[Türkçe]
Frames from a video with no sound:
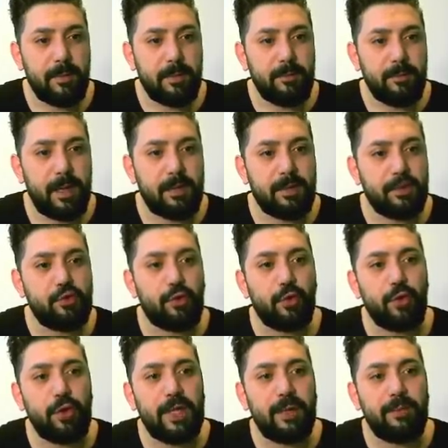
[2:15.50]
Bakın çok
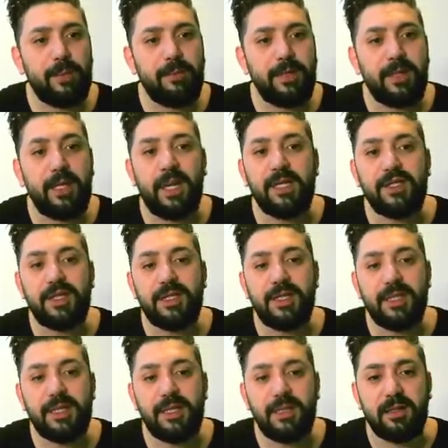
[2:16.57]
önemli bir trend
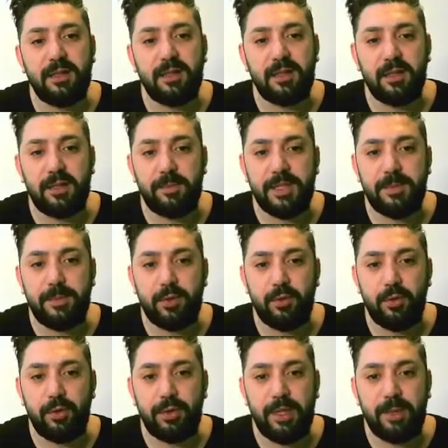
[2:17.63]
çizgisini kırdık biz
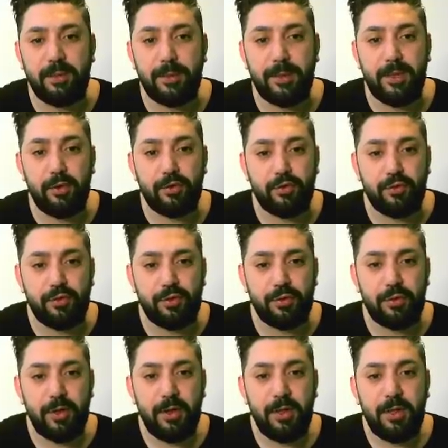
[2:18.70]
Bitcoin'da biliyorsunuz.
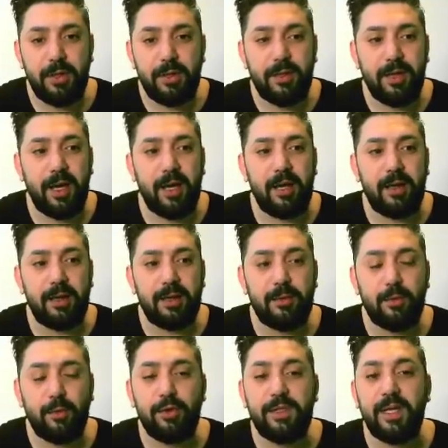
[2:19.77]
Ta
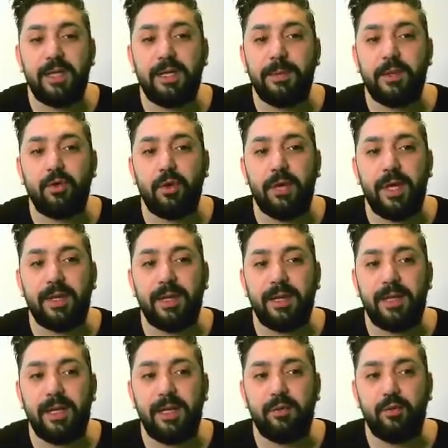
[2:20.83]
17 bin dolardan
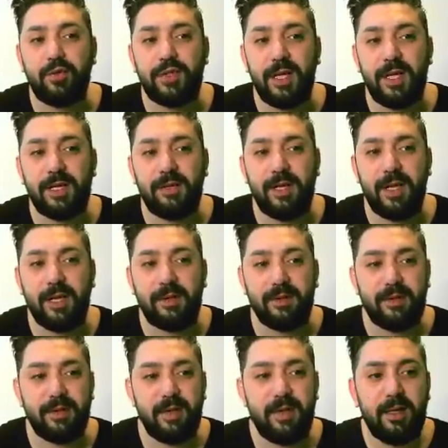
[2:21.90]
gelen yükselen trend.
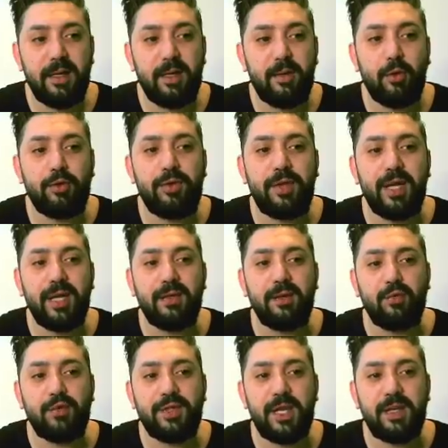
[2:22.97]
O trendin
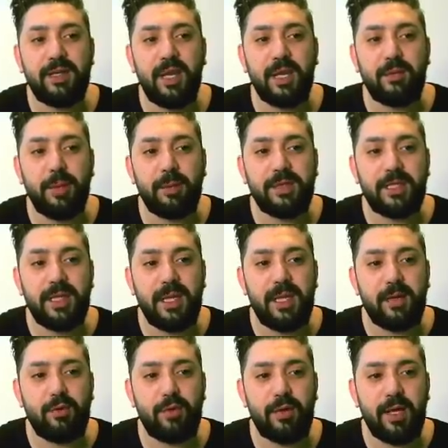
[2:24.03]
üzerine atmamız
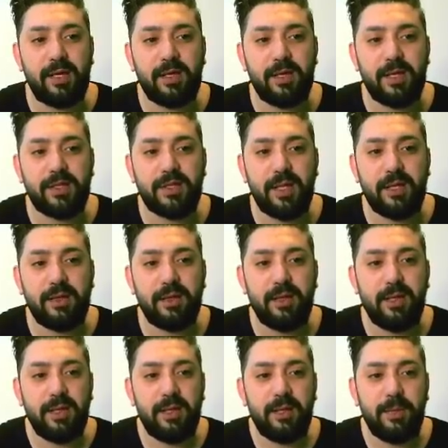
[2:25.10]
gerekiyor arkadaşlar.
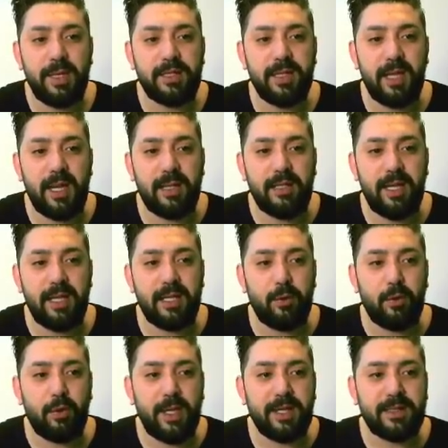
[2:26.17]
Mesela nerede
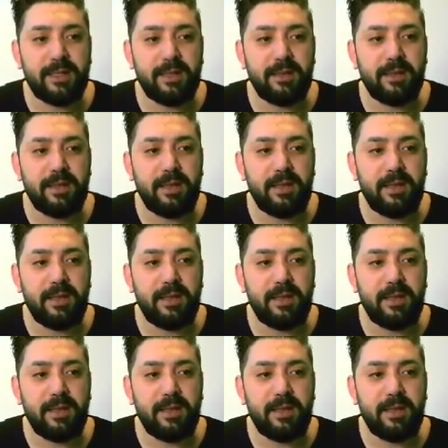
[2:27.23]
orası?